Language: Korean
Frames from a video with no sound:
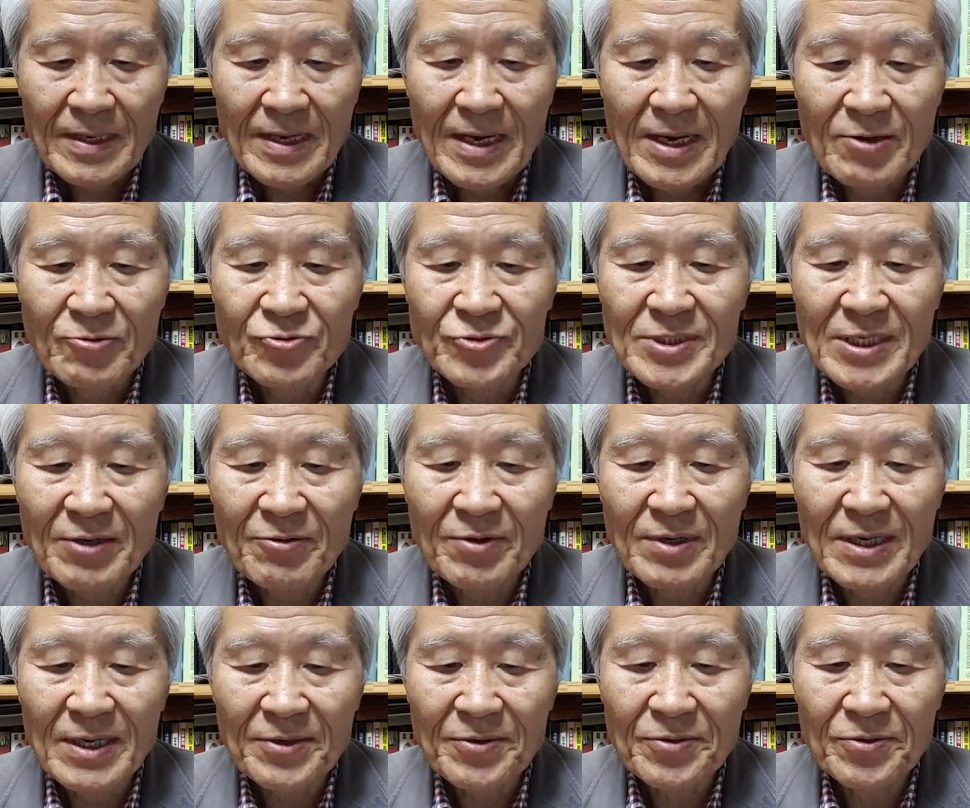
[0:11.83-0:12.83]

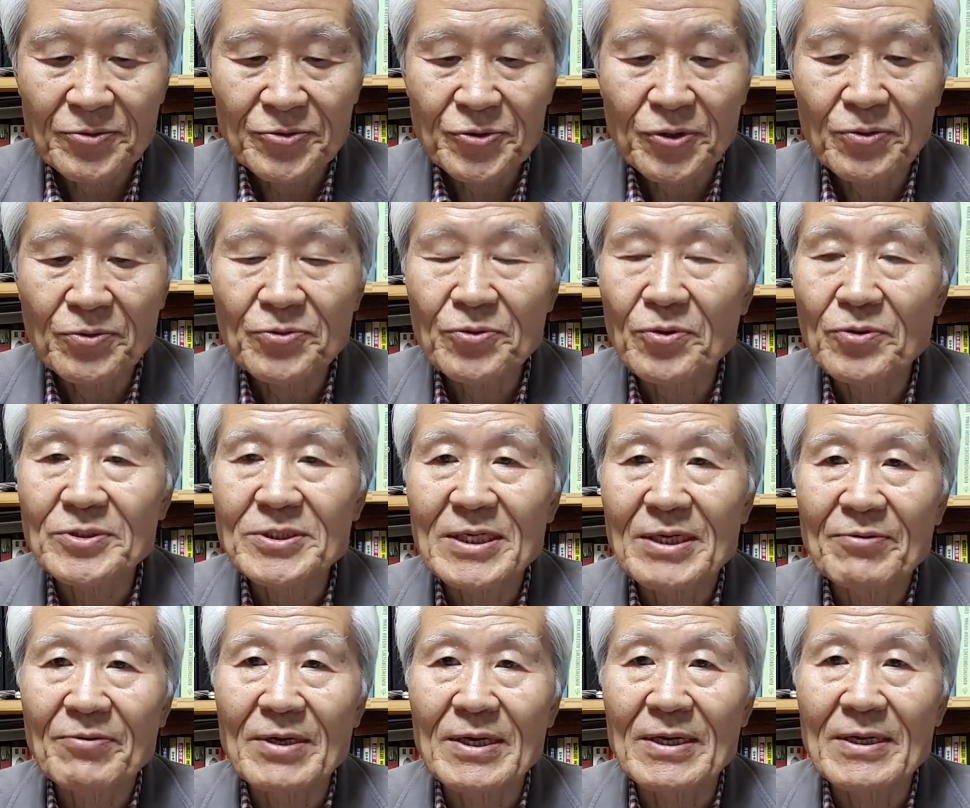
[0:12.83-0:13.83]
해군사관학교
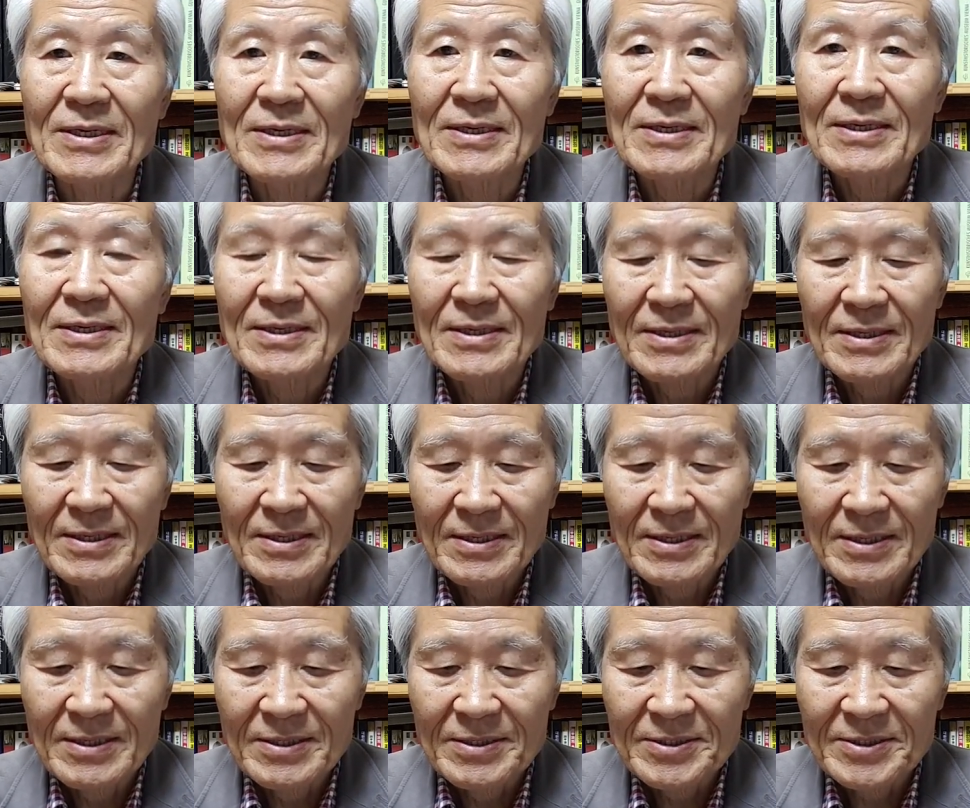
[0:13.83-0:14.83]
총동창회
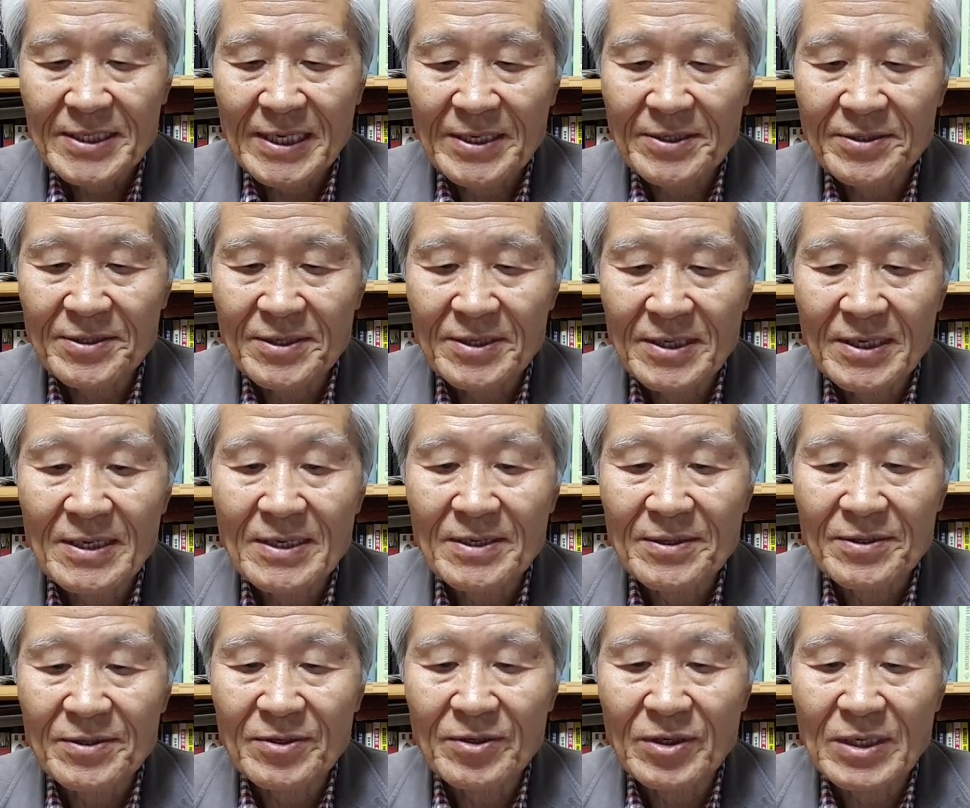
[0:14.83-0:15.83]
사이트에
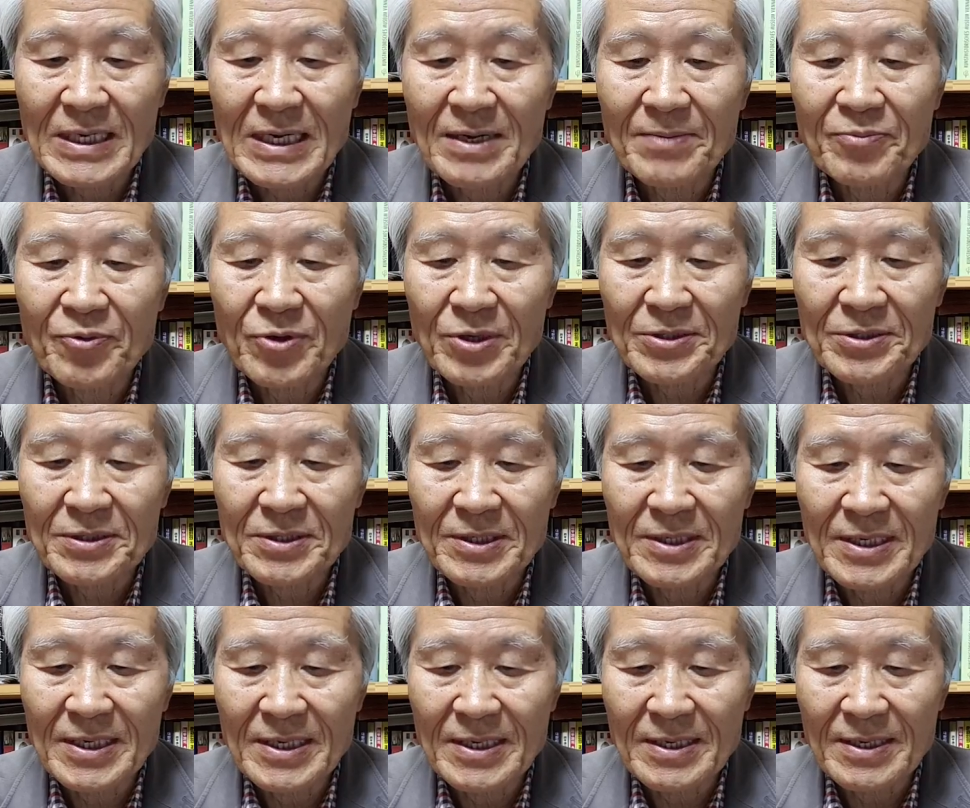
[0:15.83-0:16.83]
들어가
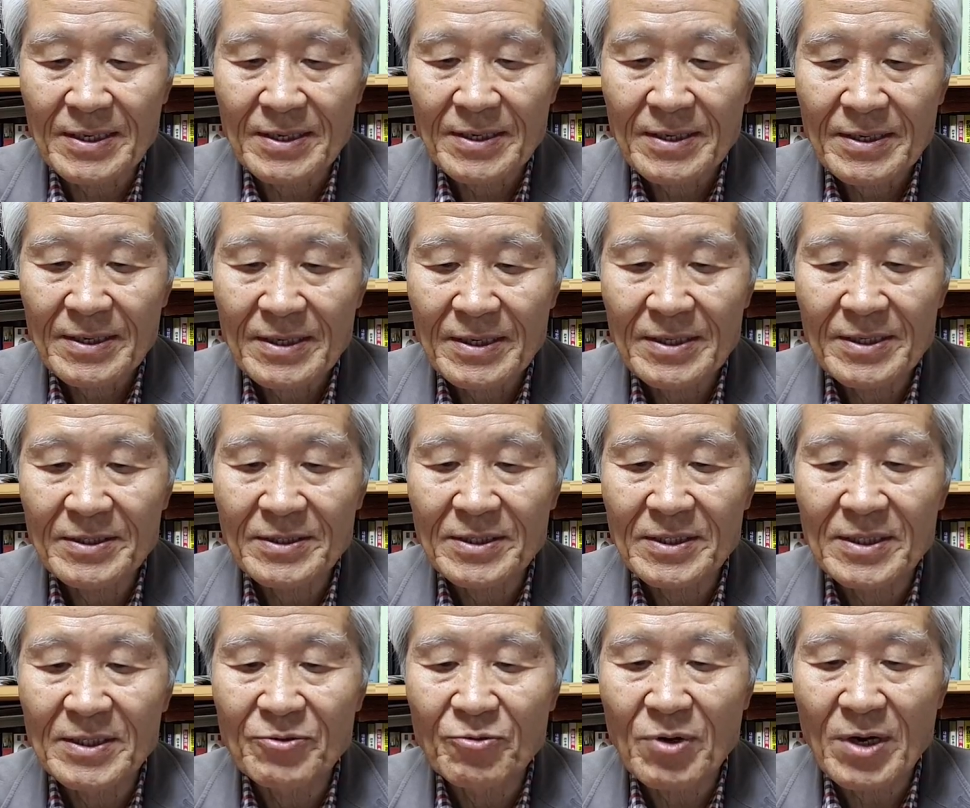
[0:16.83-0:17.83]
보았더니 이런
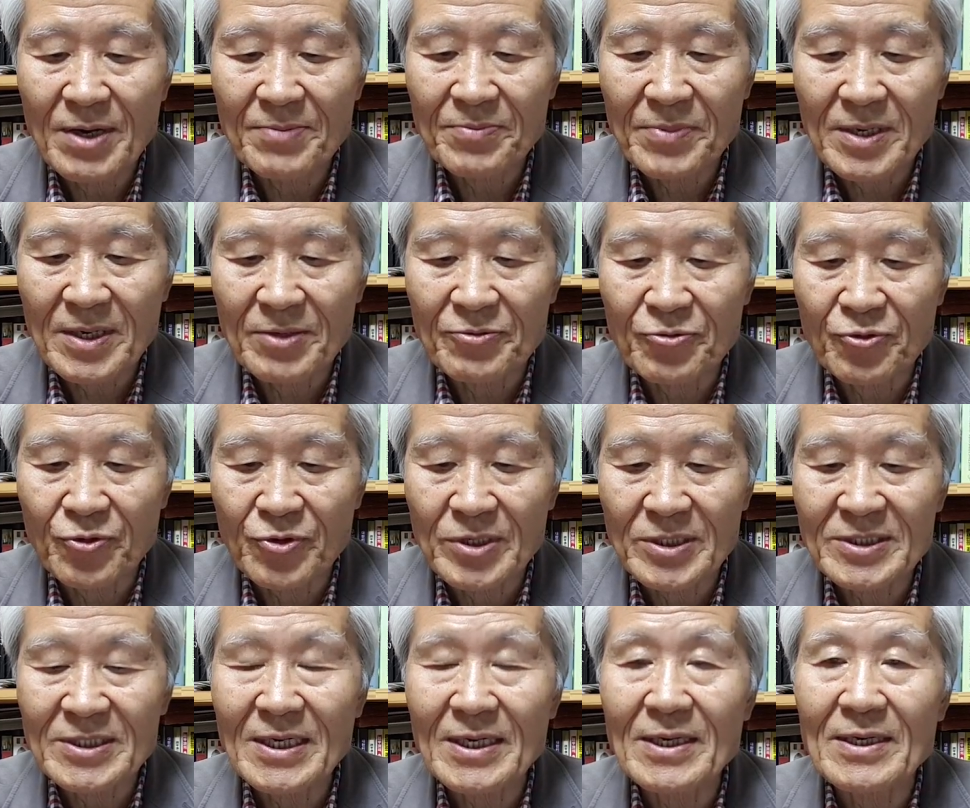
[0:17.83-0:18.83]
글과 함께
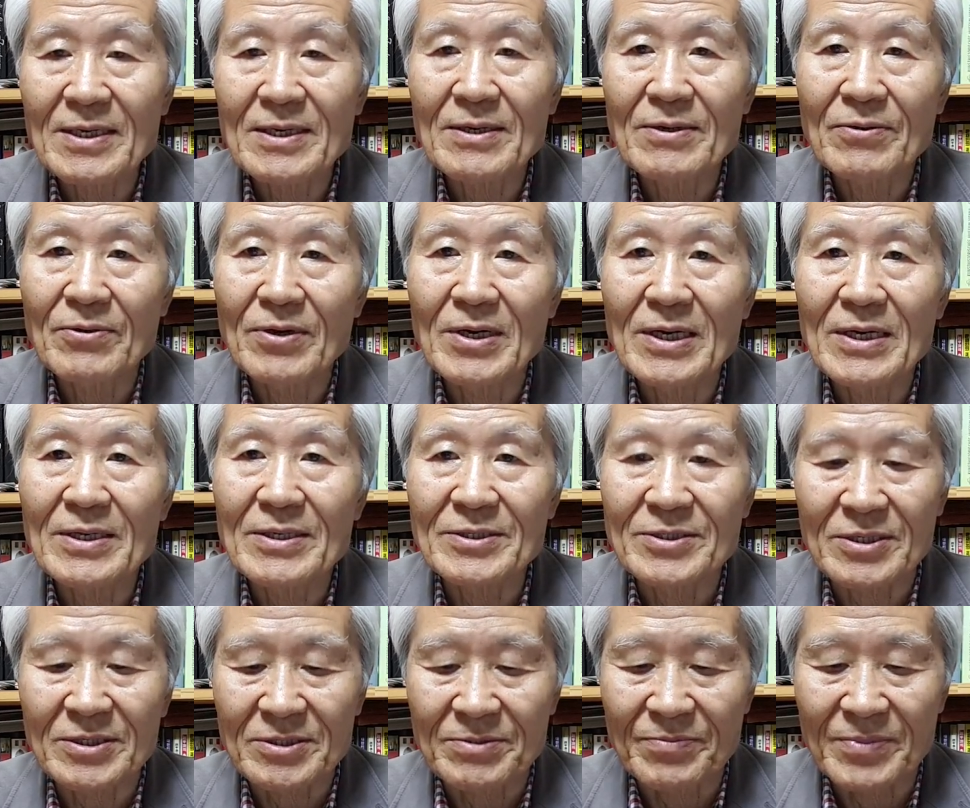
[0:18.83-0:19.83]
동영상이 올라
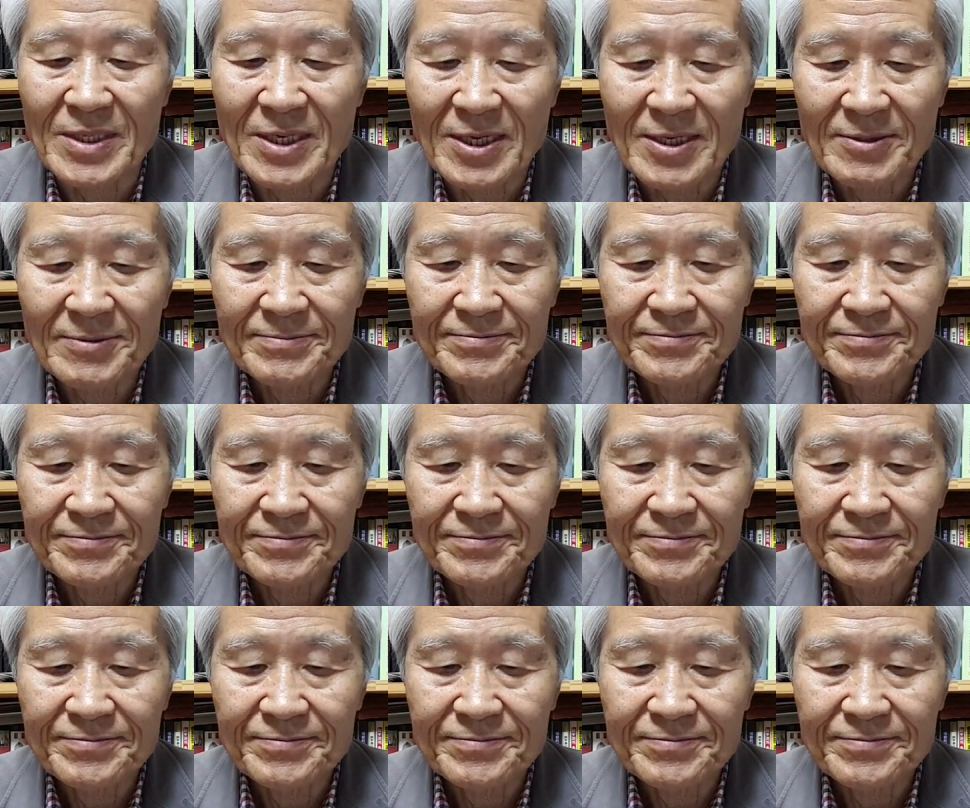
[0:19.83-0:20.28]
있었습니다